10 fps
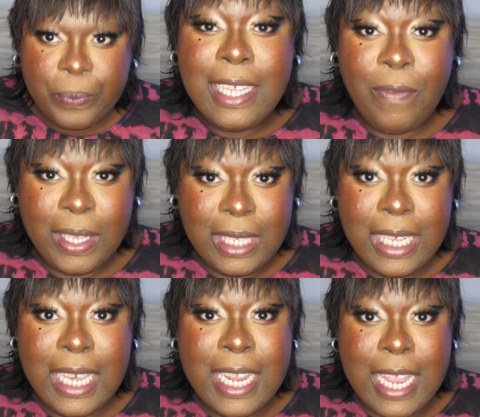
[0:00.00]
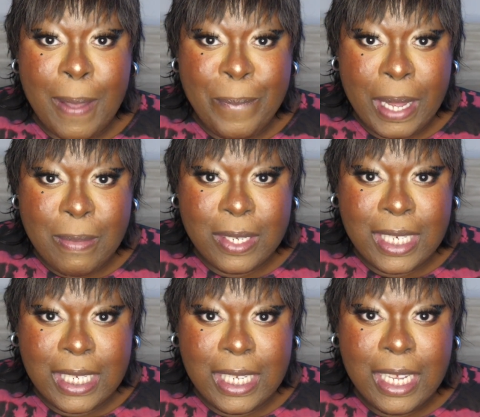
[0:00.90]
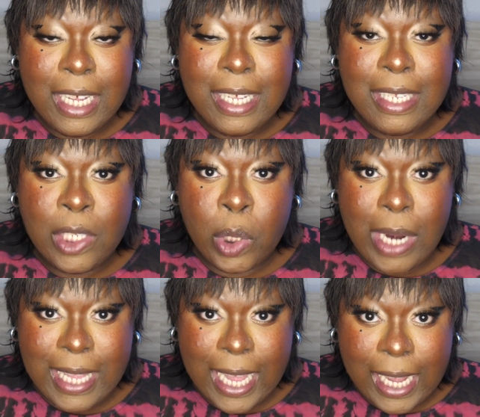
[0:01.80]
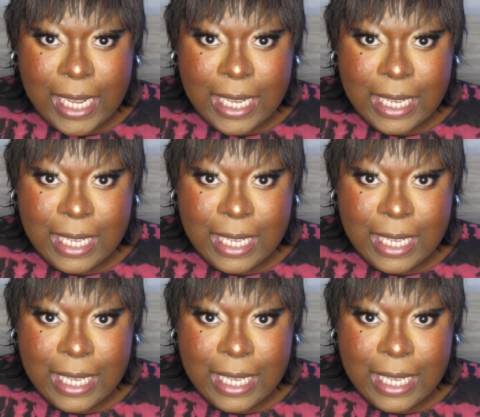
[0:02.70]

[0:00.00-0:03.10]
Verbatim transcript: Cette fois-ci, il n'a pas menti sur la taille.